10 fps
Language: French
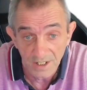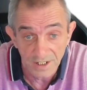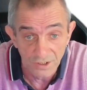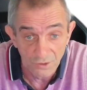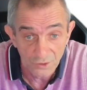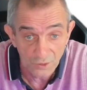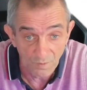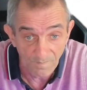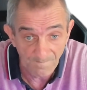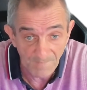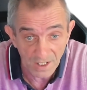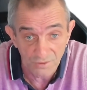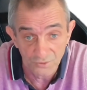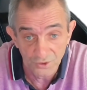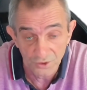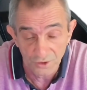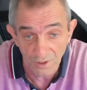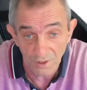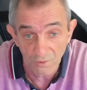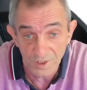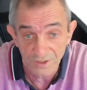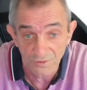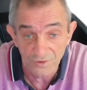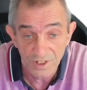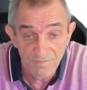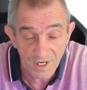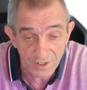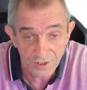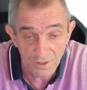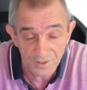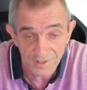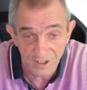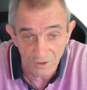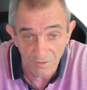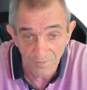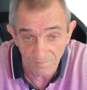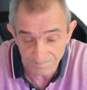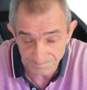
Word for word: qui ne sont pas conducteurs où ils ont immergé leur setup.